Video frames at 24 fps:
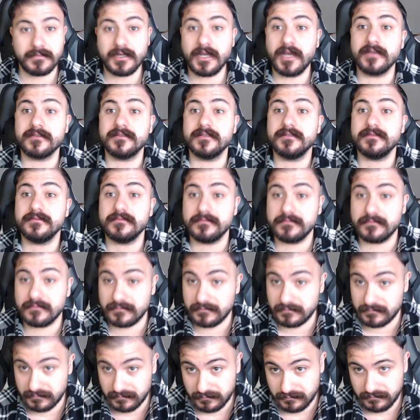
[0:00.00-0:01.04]
Kadın
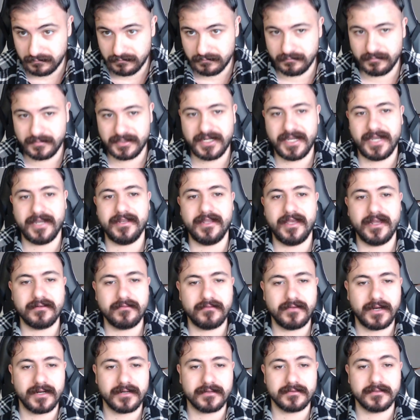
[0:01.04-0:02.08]
bireyler
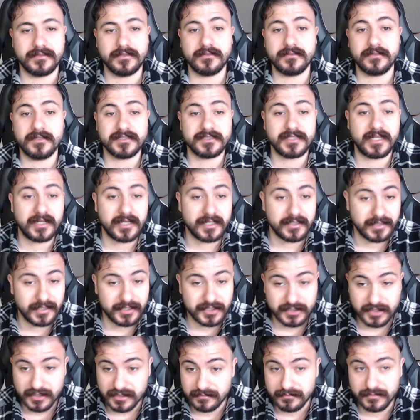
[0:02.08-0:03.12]
vardı. Kız
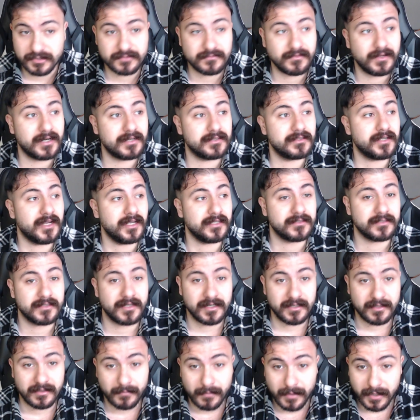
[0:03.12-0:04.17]
arkadaşlarımız vardı. Kadın
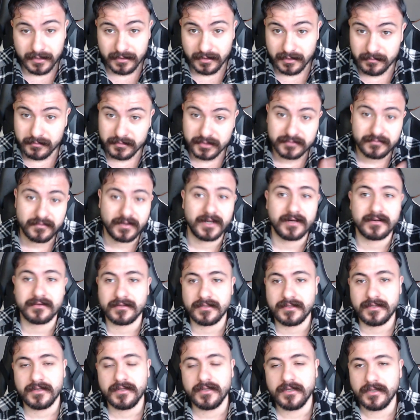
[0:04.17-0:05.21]
akrabalarımız
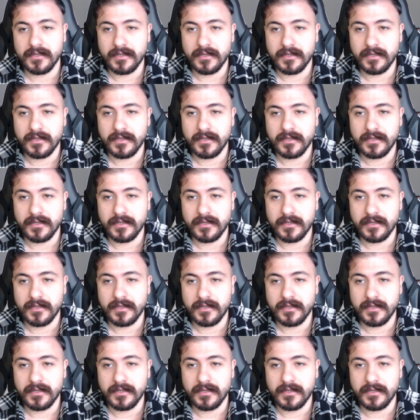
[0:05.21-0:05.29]
vardı.